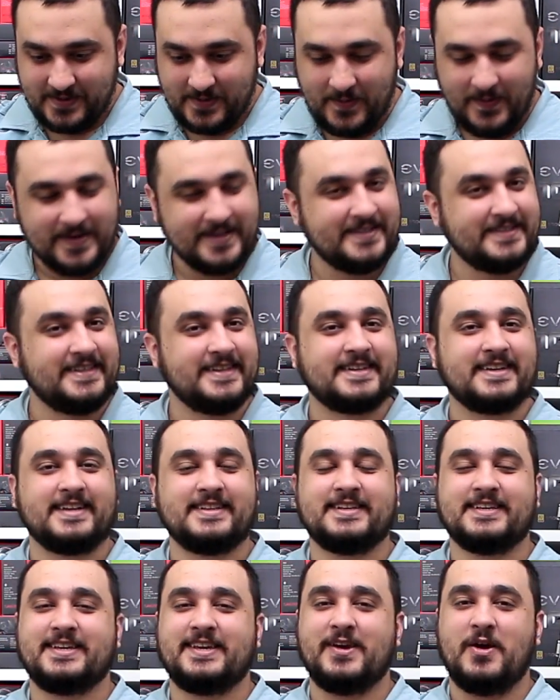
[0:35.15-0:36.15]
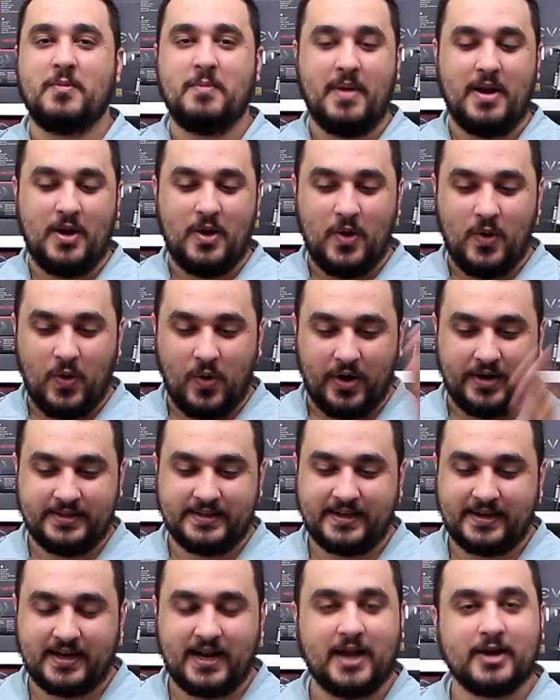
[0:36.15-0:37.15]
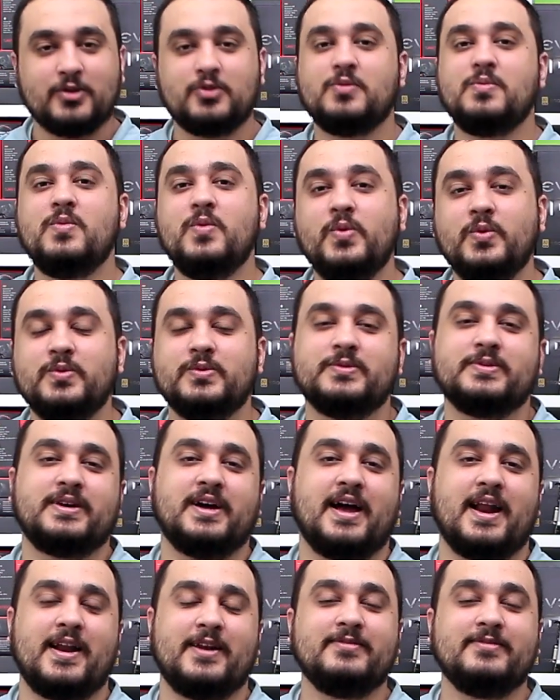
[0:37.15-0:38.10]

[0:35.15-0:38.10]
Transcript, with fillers: ou esse teclado aqui é o melhor teclado do mundo, cara.